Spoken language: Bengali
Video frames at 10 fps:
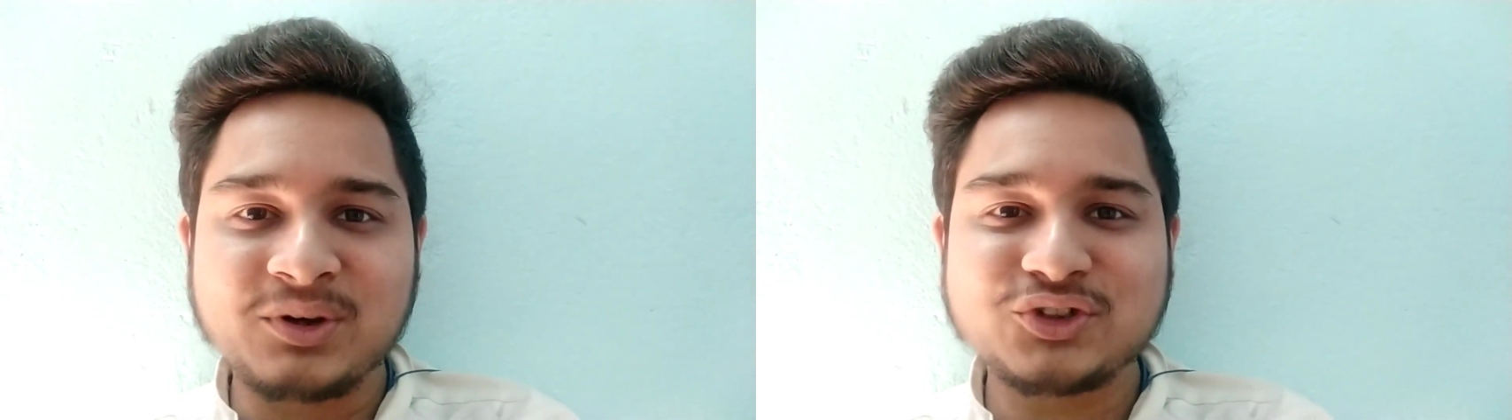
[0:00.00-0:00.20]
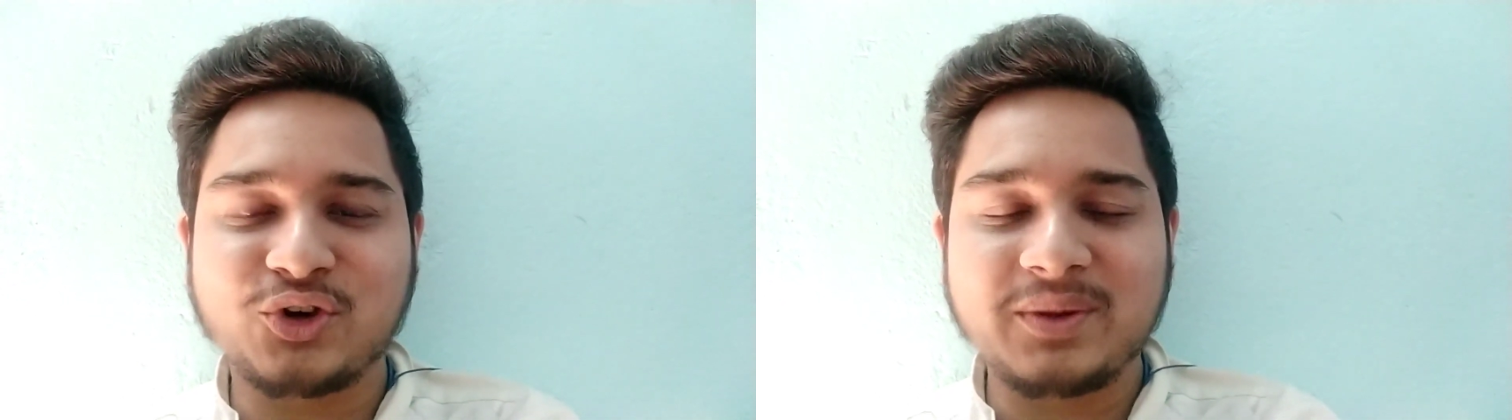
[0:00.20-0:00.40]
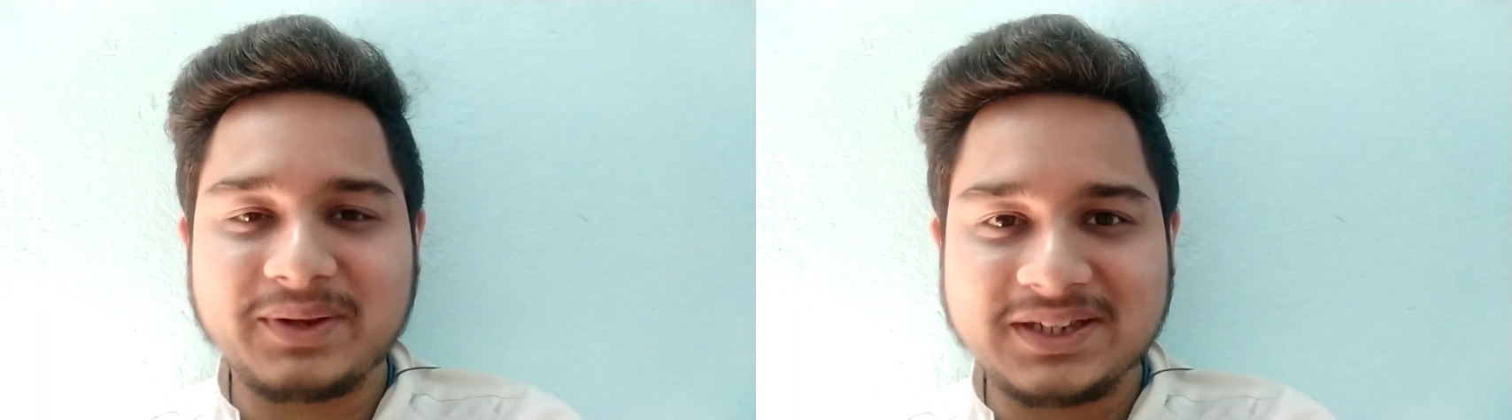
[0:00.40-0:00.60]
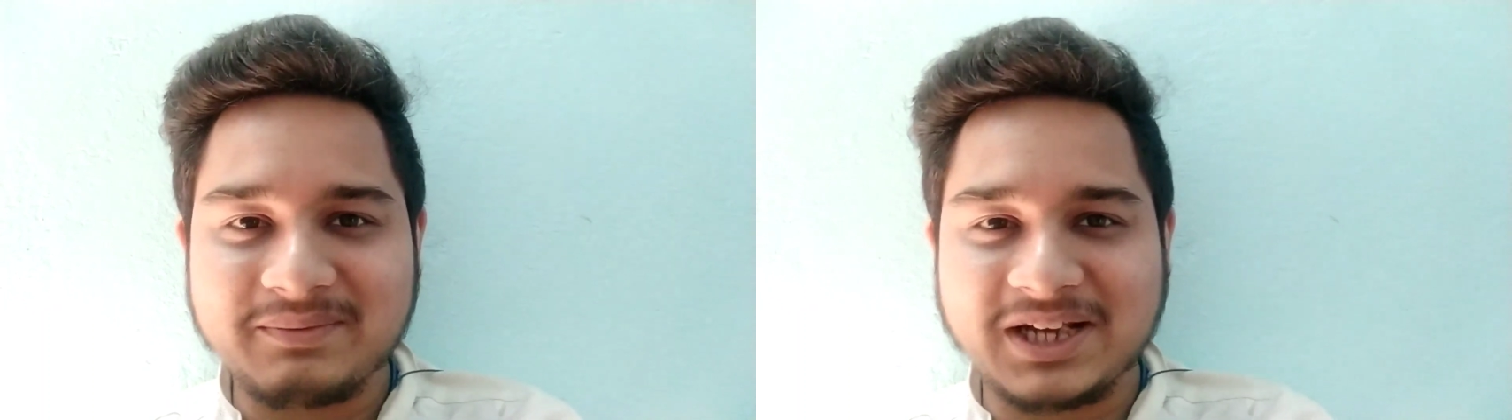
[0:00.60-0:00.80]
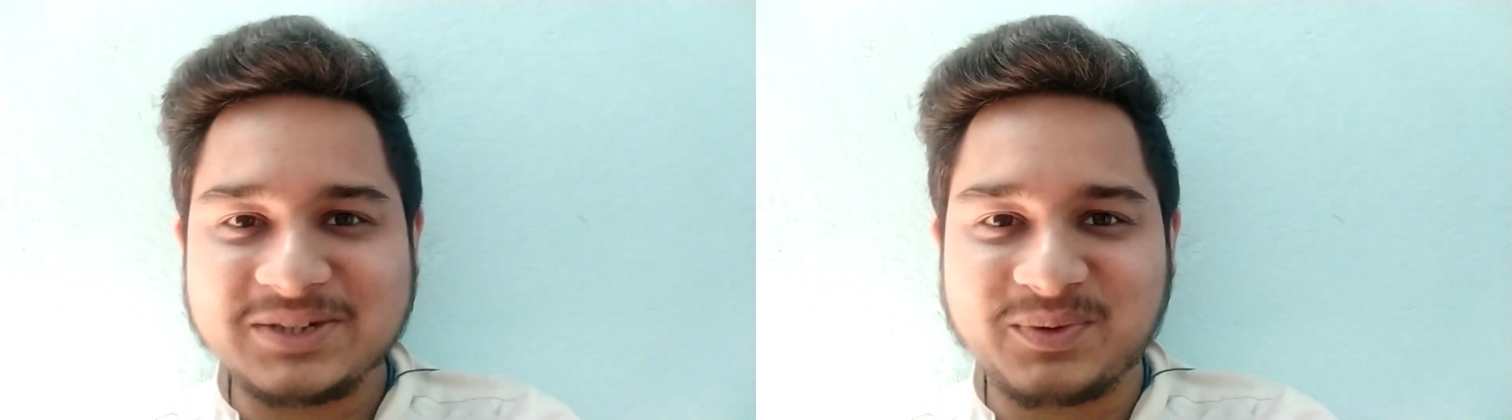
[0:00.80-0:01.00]
এবং শনিবার
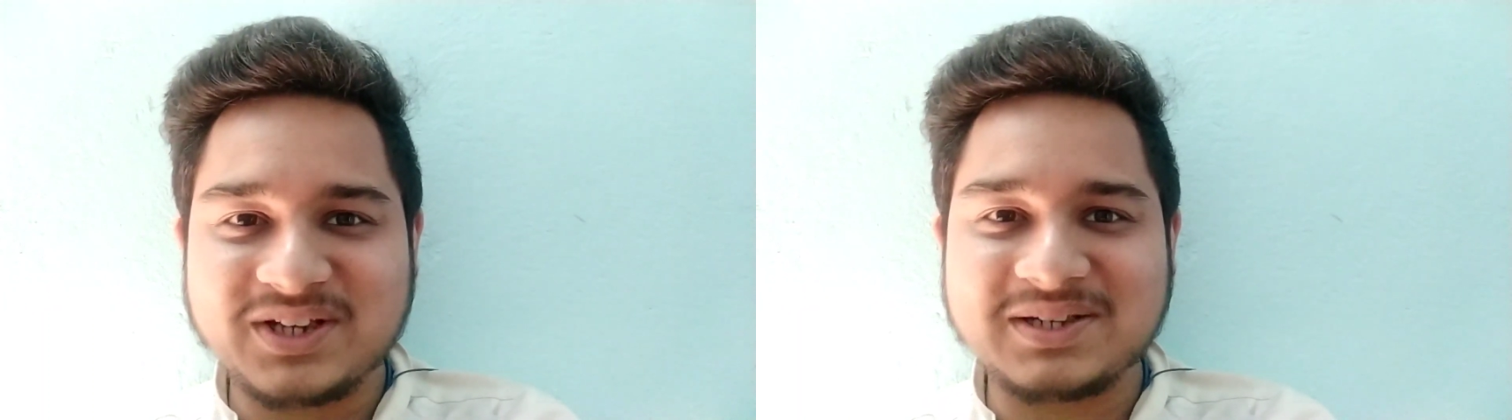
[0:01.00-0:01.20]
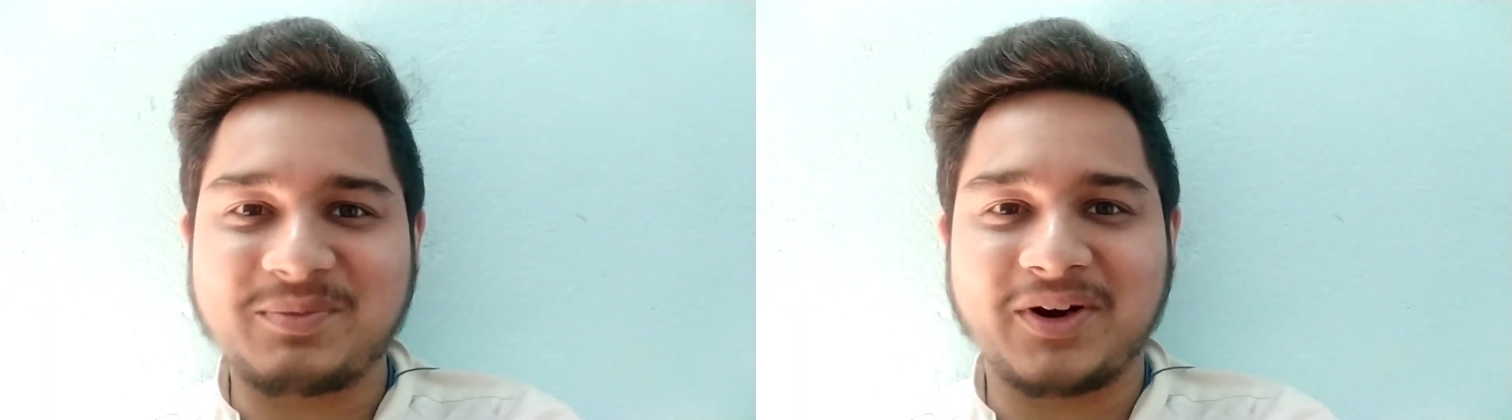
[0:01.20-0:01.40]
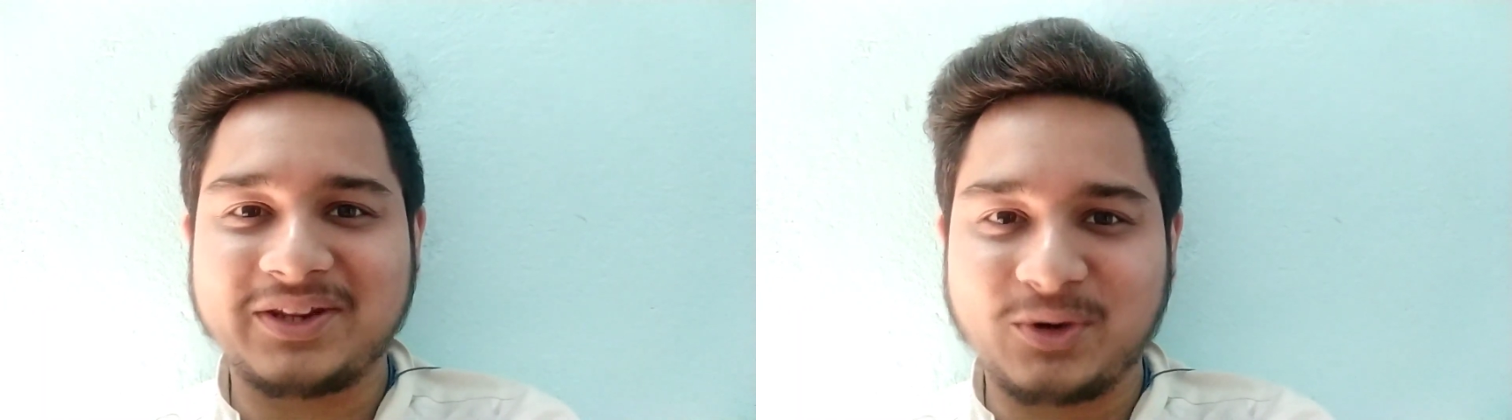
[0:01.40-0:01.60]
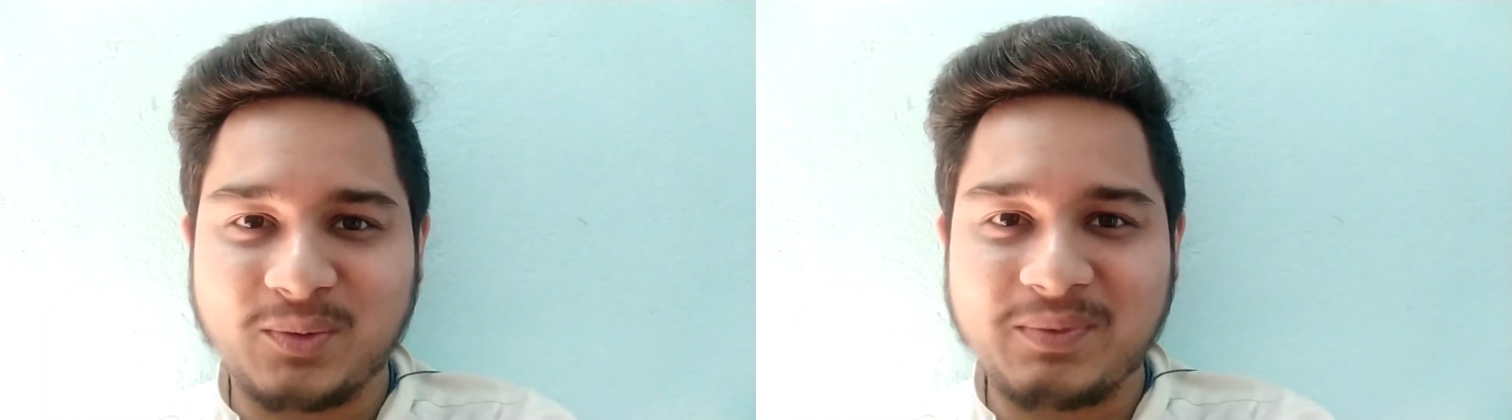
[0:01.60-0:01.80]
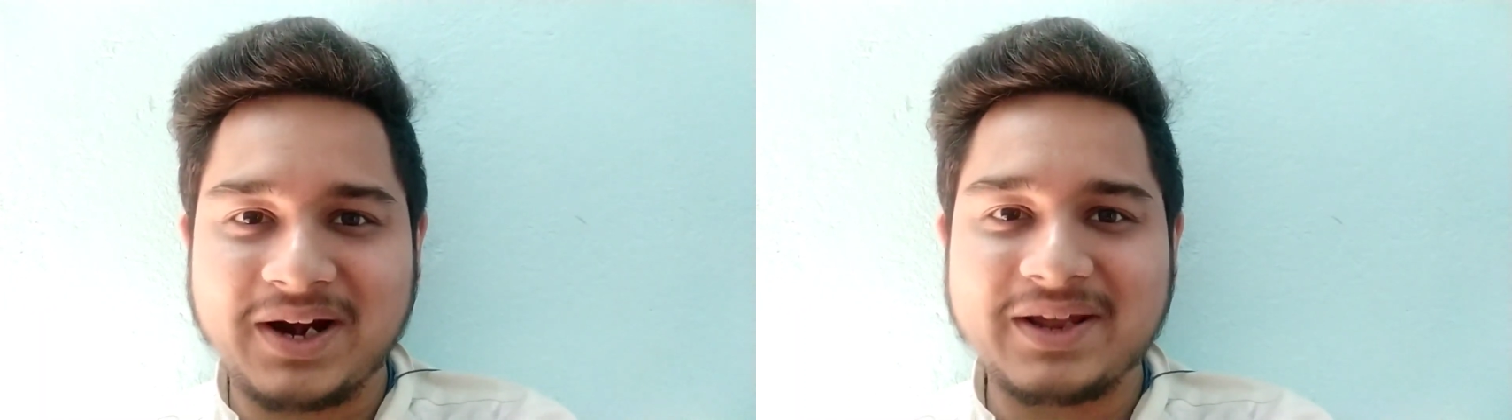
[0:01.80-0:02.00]
দিন ম্যাচ পড়েছে পরের দিন
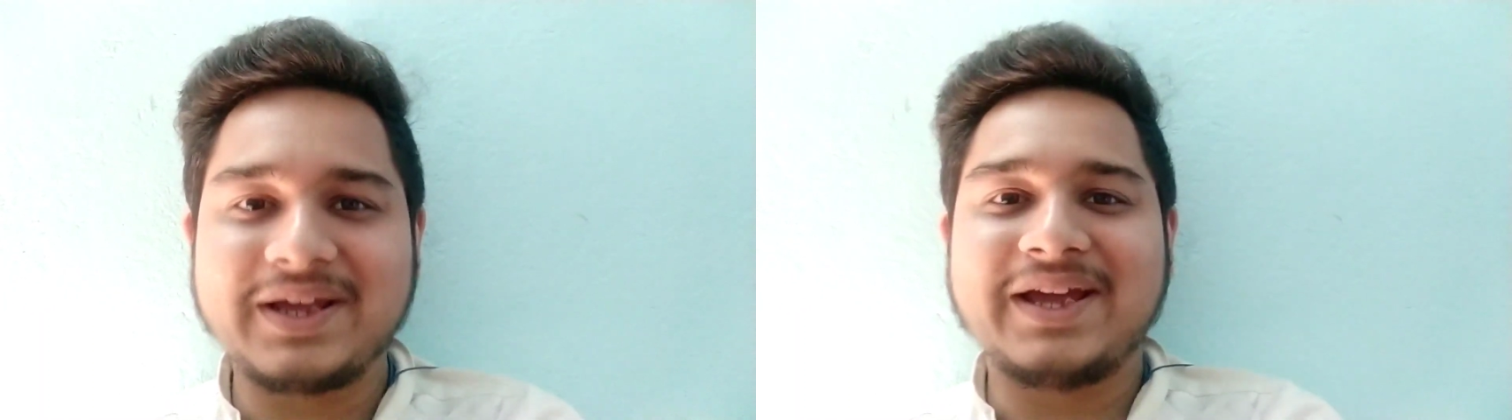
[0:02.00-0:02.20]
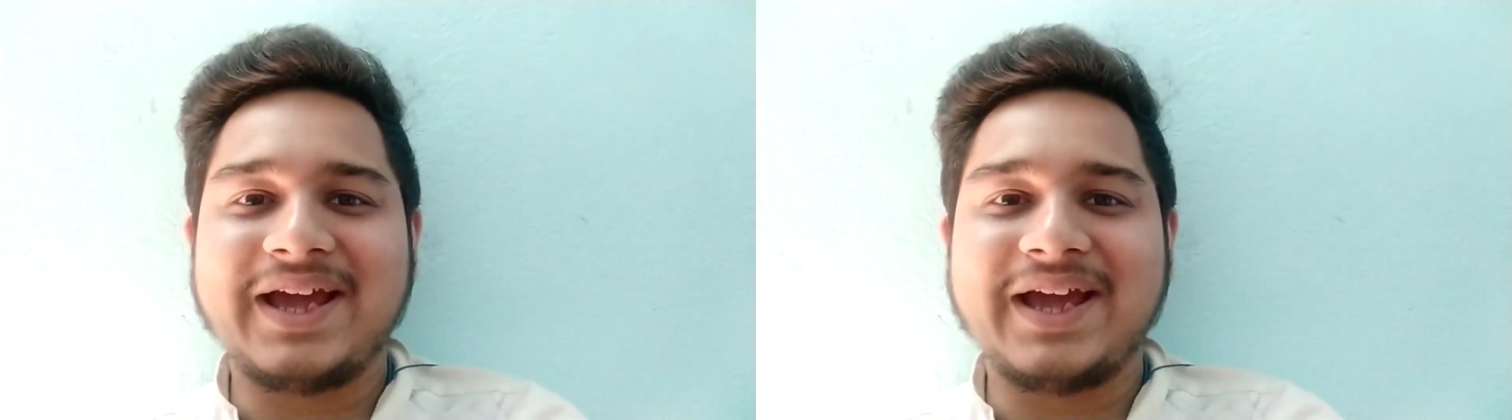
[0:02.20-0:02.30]
রোববার